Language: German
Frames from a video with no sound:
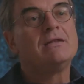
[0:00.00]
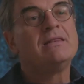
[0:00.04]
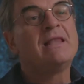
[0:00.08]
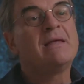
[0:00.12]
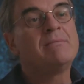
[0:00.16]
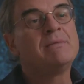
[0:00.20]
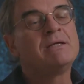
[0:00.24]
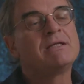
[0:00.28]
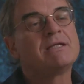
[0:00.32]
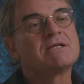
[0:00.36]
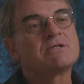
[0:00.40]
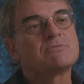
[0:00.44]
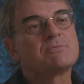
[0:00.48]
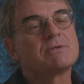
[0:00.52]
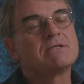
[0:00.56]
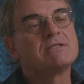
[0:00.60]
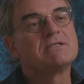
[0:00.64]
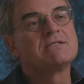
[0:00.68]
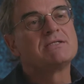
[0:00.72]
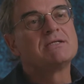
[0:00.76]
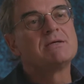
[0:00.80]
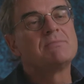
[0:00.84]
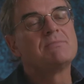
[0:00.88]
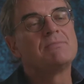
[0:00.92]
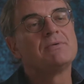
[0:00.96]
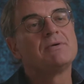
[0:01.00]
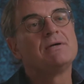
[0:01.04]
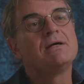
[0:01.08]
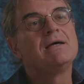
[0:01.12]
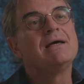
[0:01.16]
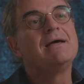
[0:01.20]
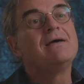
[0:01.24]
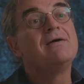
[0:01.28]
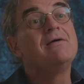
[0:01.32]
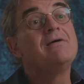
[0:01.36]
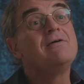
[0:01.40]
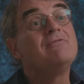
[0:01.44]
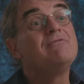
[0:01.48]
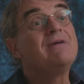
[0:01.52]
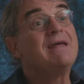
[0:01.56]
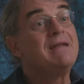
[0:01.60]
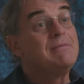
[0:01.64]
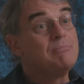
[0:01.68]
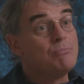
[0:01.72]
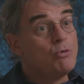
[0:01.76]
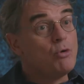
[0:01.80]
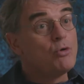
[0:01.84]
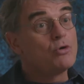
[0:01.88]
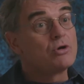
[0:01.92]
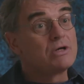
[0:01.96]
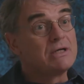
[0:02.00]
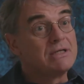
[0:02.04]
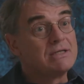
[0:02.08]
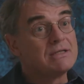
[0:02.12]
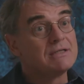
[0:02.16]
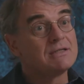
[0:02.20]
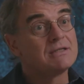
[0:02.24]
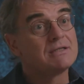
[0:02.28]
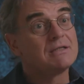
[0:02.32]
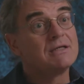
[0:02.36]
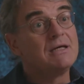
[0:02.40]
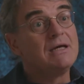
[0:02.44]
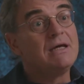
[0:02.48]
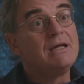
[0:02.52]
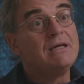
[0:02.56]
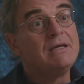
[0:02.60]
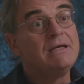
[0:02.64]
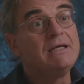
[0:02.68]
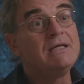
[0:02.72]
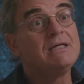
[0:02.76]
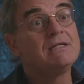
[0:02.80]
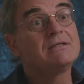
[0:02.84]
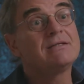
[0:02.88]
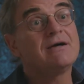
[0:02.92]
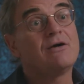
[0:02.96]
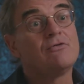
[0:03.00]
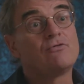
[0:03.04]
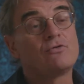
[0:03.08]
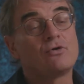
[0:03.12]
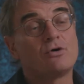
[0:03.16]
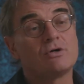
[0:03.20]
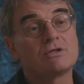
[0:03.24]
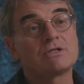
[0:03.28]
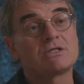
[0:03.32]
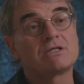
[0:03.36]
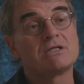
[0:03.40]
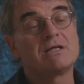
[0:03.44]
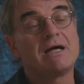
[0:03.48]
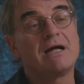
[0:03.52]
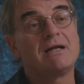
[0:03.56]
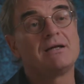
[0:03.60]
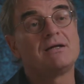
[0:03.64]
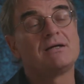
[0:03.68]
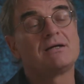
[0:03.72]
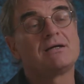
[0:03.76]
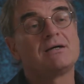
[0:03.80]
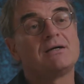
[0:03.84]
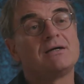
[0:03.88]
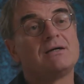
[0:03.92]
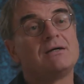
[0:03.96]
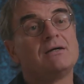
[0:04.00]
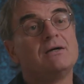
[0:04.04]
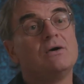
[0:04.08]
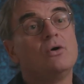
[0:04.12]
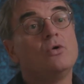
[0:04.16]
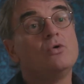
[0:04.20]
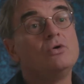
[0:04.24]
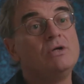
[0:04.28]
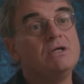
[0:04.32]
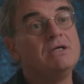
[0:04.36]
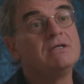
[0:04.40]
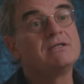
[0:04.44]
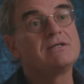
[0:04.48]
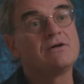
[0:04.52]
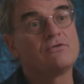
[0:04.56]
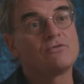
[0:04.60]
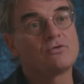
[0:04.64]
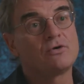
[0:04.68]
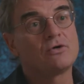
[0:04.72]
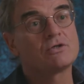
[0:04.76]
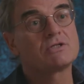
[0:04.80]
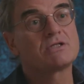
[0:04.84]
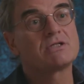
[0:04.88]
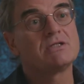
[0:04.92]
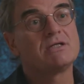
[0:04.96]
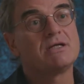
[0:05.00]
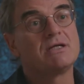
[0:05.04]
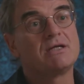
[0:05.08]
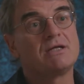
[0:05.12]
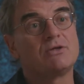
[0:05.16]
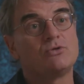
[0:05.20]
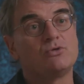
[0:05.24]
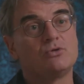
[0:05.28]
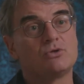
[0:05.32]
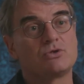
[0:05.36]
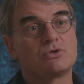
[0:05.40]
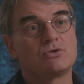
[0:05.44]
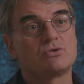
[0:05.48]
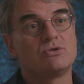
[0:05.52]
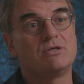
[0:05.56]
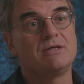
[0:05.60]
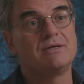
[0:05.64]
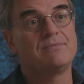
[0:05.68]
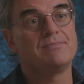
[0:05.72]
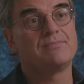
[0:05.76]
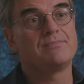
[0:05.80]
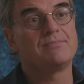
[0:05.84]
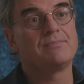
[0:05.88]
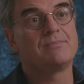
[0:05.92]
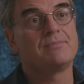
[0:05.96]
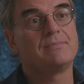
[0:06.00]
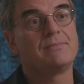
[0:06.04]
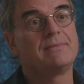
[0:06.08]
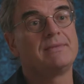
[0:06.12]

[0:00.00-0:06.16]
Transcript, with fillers: nämlich das Prinzip, wenn möglich, nicht auf Kosten anderer und nicht auf Kosten der Natur zu leben.